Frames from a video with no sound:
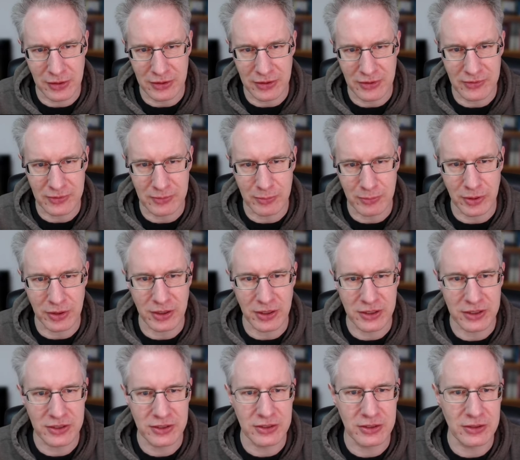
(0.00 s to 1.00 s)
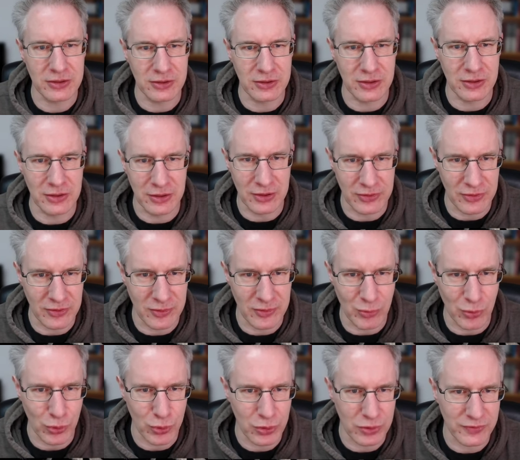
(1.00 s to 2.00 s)
diesen Bereich hier, dieses
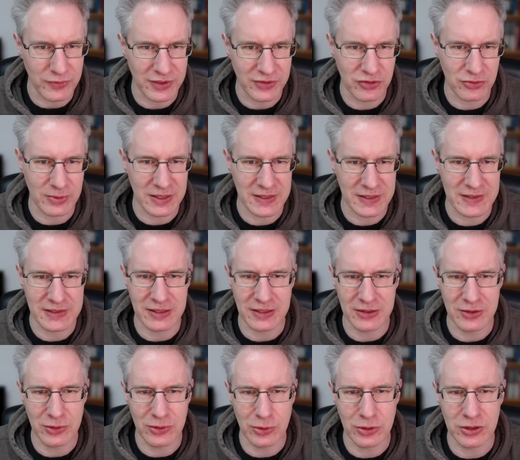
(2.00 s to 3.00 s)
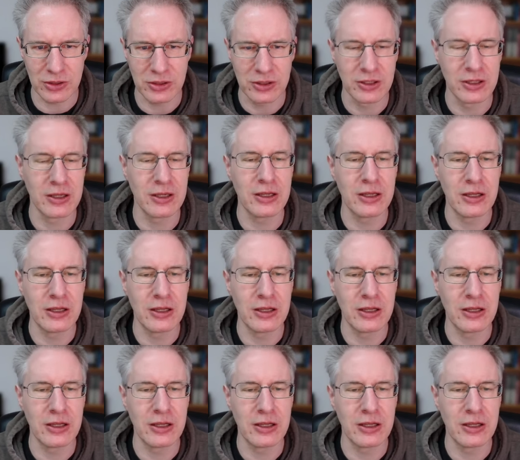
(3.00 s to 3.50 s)
Mojo, was schwarz da andeutet,